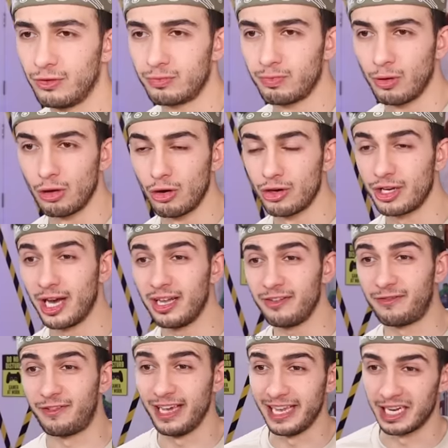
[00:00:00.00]
Futbol oynayan
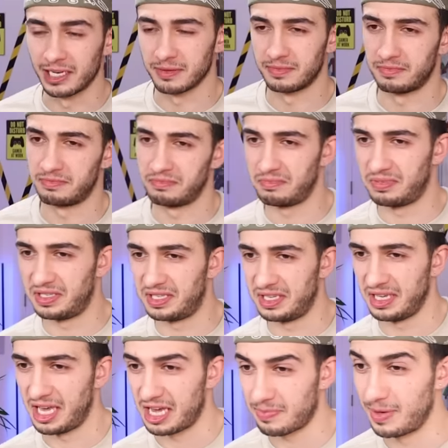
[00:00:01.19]
fil.
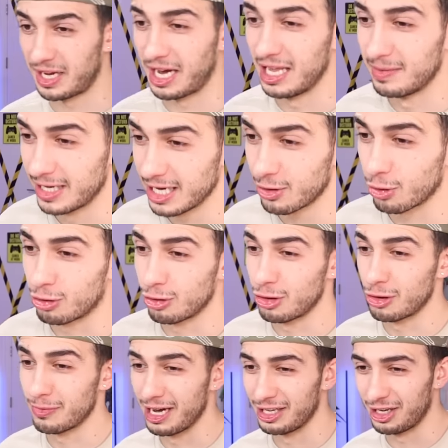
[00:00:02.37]
Bizi ekmek almaya
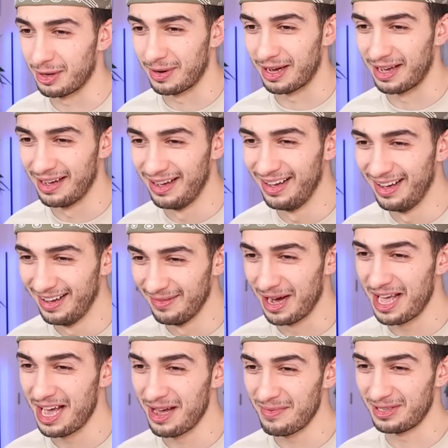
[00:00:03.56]
götürür mü acaba?
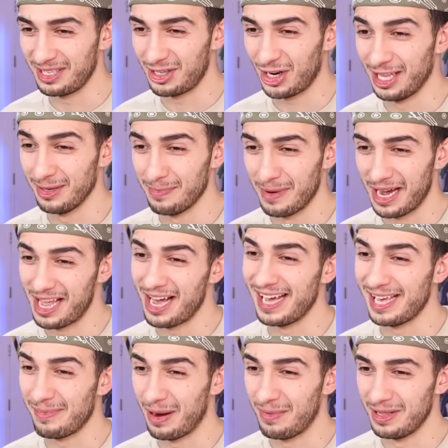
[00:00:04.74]
Bayağı bizi çalın manyağı
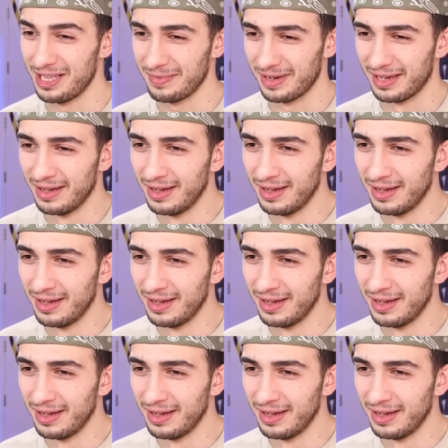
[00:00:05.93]
yapabilir mi?